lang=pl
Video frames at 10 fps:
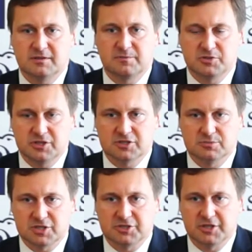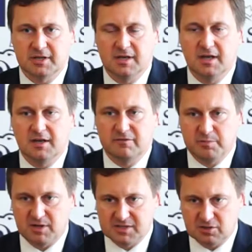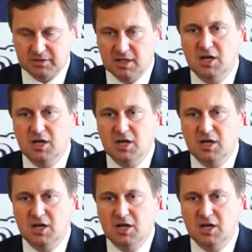w późniejszym czasie wypłacone.